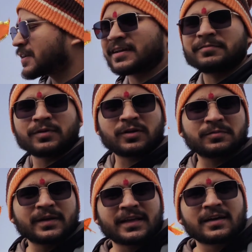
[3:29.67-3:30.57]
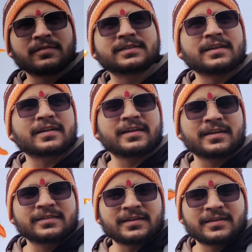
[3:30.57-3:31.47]
तैर रहा है बहुत बढ़िया हवा चल रही
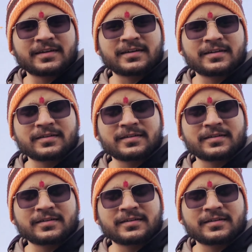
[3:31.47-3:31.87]
है झंडा